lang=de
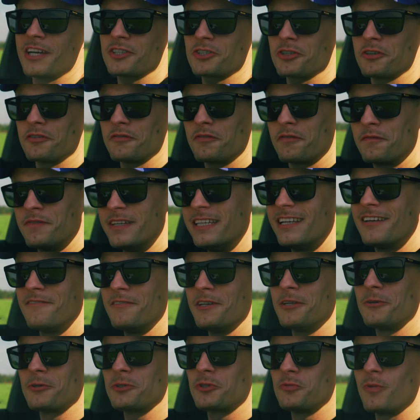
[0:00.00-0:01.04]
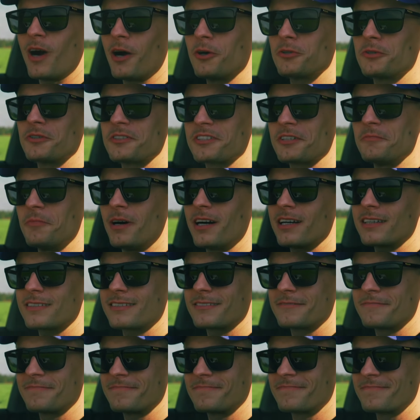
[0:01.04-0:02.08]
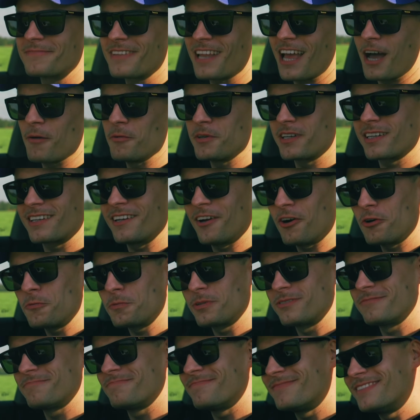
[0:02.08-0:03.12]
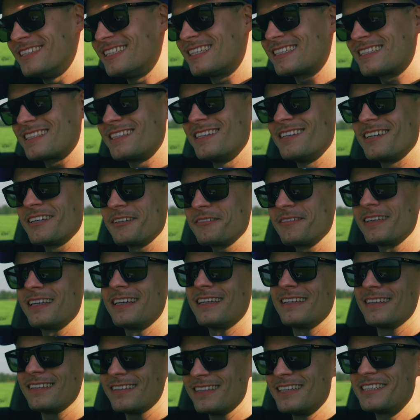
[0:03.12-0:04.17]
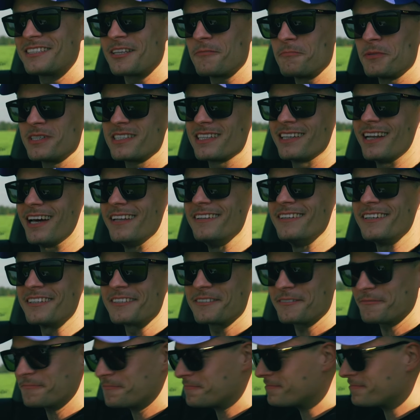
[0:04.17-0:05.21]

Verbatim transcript: ja schon viele Videos über Autos gemacht, aber ich glaube, dieses hier ist ein bisschen anders.